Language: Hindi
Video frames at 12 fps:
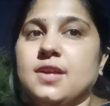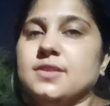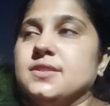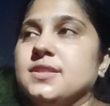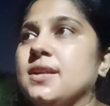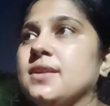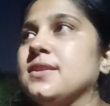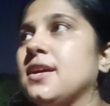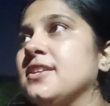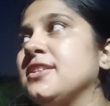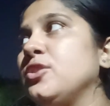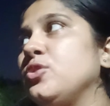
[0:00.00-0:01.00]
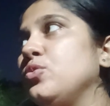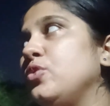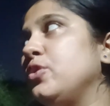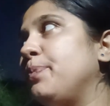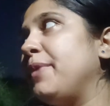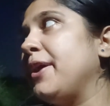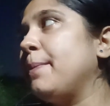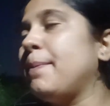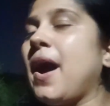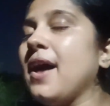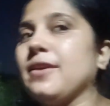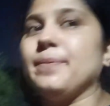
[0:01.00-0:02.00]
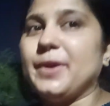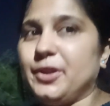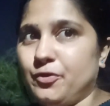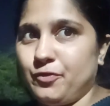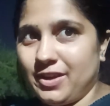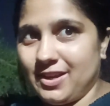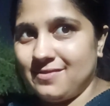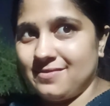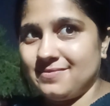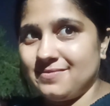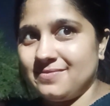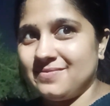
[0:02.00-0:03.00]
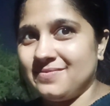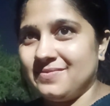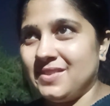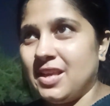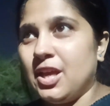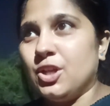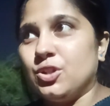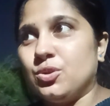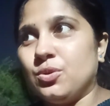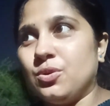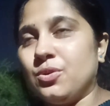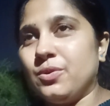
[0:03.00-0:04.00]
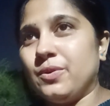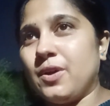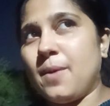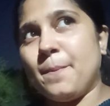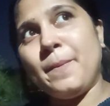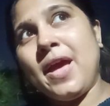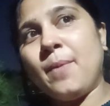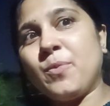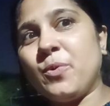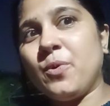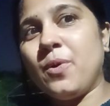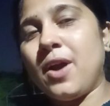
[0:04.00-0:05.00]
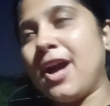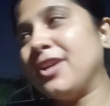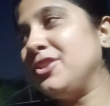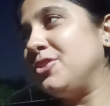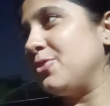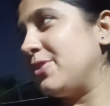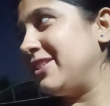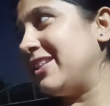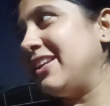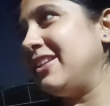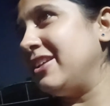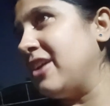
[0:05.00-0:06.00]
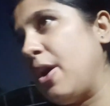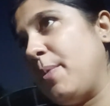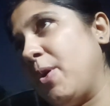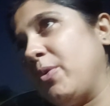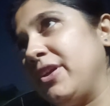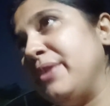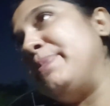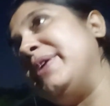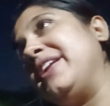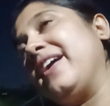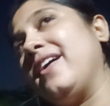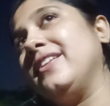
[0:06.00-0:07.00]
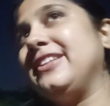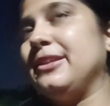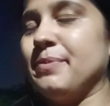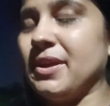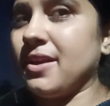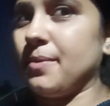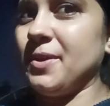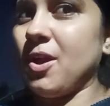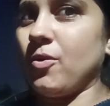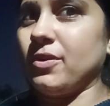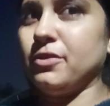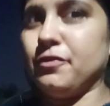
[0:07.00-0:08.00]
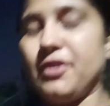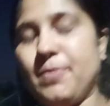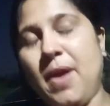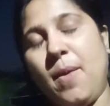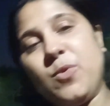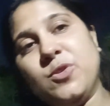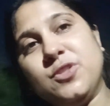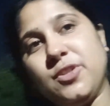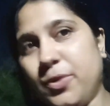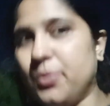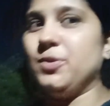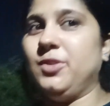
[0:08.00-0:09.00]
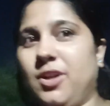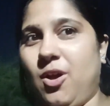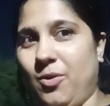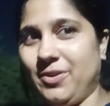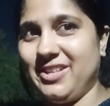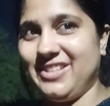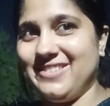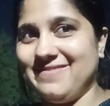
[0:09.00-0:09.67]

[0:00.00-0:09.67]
ज़रा ज़रा सी दूर पे पार्क बने हुए हैं तो मैं आपको आज तो इतना नहीं दिखा पाऊँगी बट हाँ दिन में कभी आऊँगी तो फिर मैं आपको ज़रूर दिखाऊँगी